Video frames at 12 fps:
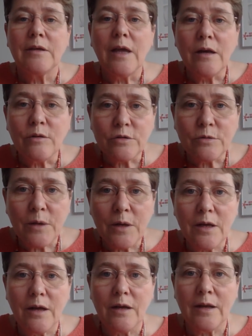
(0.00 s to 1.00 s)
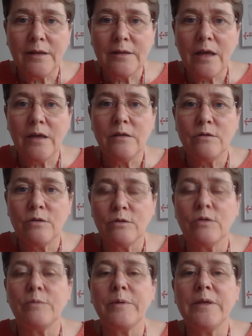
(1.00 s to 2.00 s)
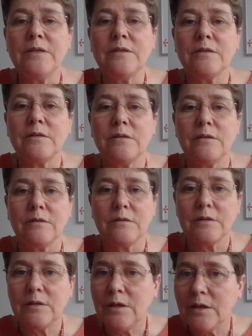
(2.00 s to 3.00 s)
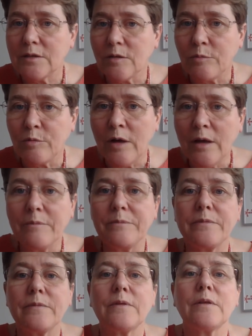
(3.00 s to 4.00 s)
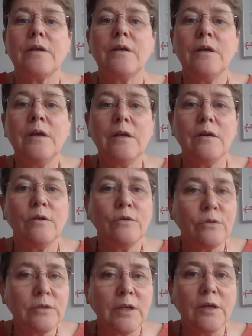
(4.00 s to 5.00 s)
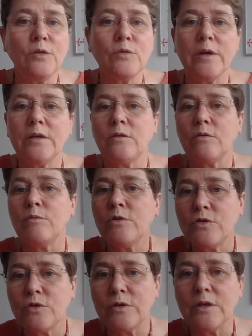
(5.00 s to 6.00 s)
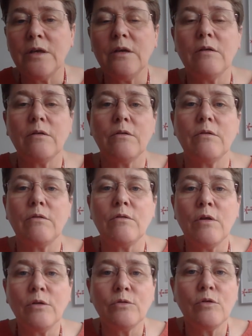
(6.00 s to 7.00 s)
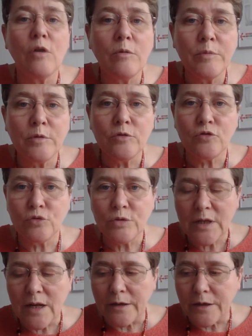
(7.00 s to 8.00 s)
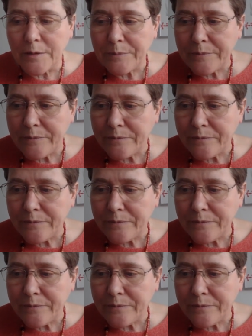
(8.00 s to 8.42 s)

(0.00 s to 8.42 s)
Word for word: quelle que soit la taille de l'entreprise qui les emploie, et l'entretien doit être mentionné euh, lors de l'embauche du salarié.